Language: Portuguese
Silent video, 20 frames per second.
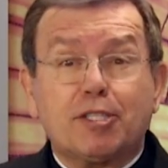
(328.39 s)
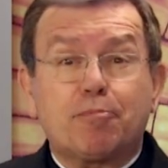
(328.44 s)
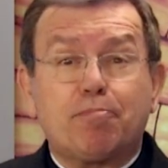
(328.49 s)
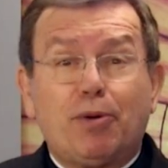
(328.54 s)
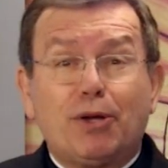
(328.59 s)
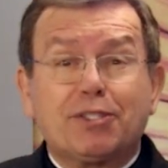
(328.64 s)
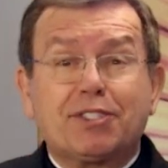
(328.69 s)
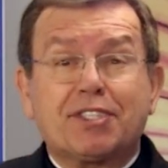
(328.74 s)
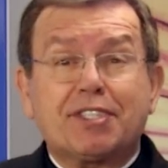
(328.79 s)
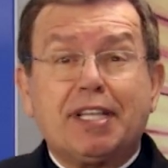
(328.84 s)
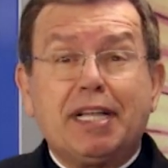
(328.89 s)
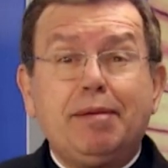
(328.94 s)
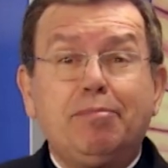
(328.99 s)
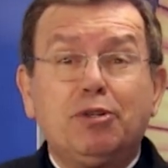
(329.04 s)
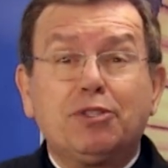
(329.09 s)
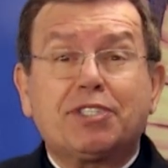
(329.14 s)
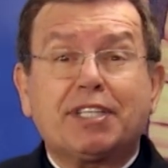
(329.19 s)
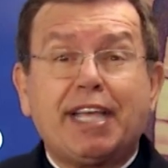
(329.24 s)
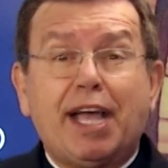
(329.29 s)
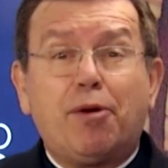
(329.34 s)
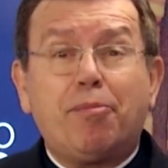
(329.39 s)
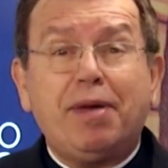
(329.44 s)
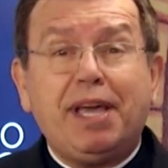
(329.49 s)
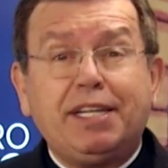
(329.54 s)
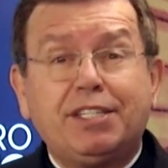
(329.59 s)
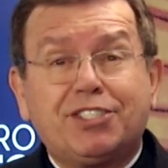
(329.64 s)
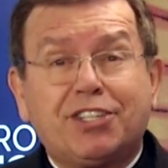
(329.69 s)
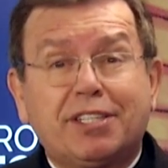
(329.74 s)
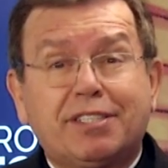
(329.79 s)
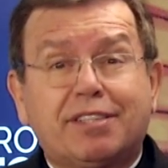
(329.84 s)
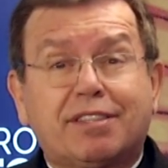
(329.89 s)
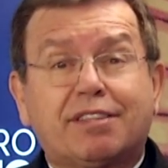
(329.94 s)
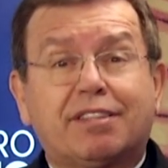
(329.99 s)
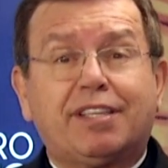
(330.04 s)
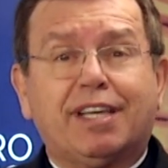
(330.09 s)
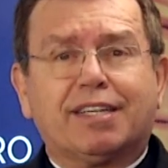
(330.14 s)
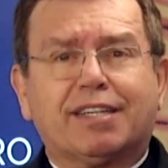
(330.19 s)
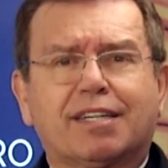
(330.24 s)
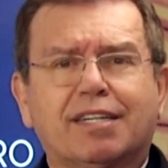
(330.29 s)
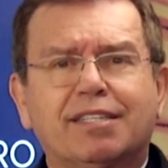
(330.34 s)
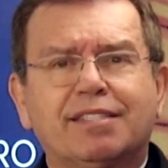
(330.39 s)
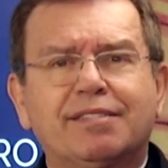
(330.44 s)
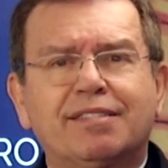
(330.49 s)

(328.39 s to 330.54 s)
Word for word: possamos realmente ter